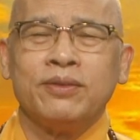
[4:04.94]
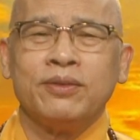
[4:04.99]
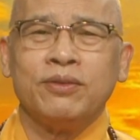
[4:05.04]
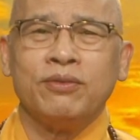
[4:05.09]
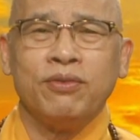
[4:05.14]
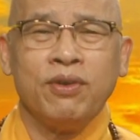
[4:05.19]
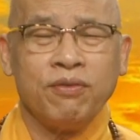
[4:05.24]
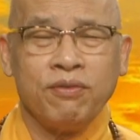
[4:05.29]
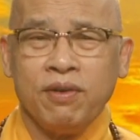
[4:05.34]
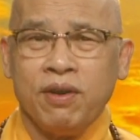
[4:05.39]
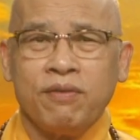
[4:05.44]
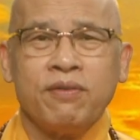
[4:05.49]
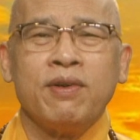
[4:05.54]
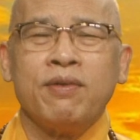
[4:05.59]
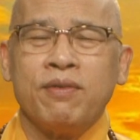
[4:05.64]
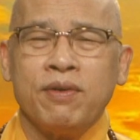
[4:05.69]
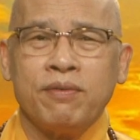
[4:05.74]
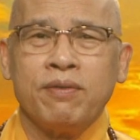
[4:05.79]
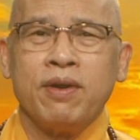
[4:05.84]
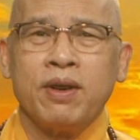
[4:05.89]
vân vân và
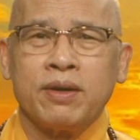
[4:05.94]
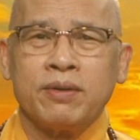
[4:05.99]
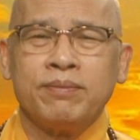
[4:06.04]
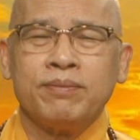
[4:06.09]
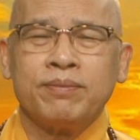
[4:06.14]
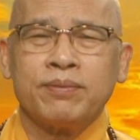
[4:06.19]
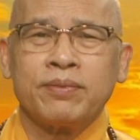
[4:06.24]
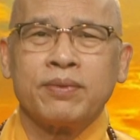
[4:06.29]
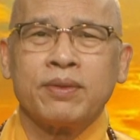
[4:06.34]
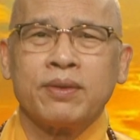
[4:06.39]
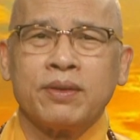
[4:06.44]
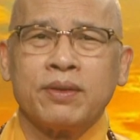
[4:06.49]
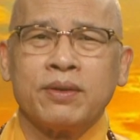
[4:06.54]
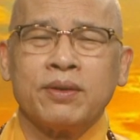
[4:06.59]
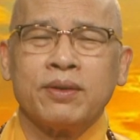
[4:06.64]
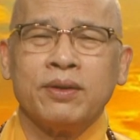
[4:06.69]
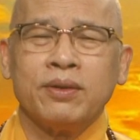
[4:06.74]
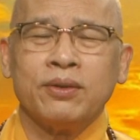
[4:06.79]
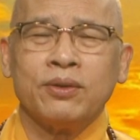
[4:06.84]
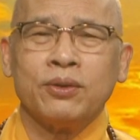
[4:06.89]
vân vân
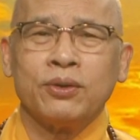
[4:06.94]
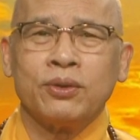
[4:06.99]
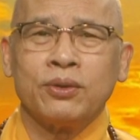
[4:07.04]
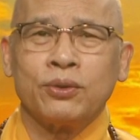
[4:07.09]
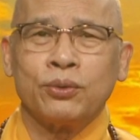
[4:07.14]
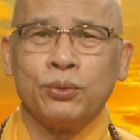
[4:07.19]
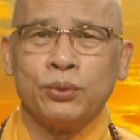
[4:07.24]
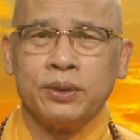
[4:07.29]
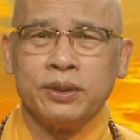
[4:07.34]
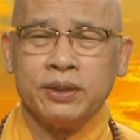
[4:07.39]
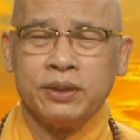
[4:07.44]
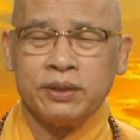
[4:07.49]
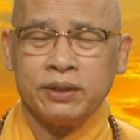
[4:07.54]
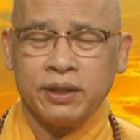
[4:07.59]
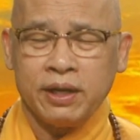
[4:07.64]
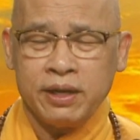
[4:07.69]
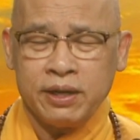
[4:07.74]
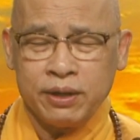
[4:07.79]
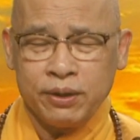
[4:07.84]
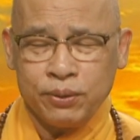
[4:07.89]
ờ, tùy
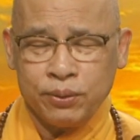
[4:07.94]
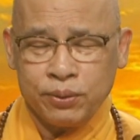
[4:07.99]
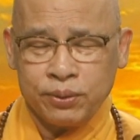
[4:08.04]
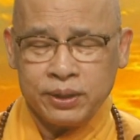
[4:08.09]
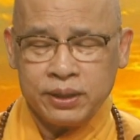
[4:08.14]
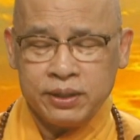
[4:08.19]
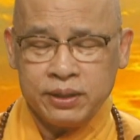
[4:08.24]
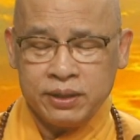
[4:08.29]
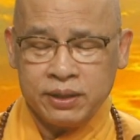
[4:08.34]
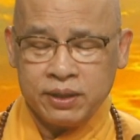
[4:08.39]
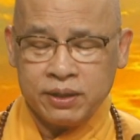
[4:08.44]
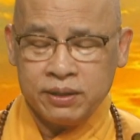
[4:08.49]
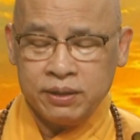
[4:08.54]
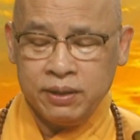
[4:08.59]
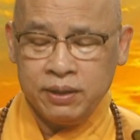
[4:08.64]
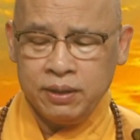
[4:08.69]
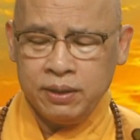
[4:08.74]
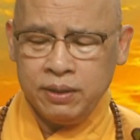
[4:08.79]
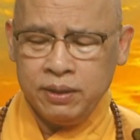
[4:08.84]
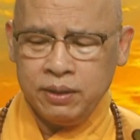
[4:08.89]
theo cái
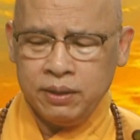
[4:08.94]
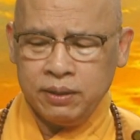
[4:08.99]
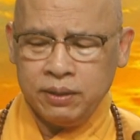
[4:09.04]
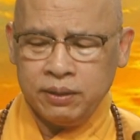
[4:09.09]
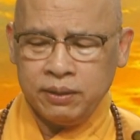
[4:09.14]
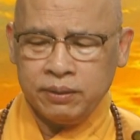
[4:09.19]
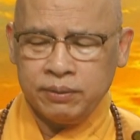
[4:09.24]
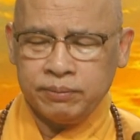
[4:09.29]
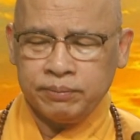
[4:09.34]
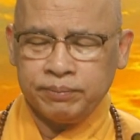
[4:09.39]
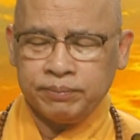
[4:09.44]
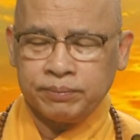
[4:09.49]
ờ,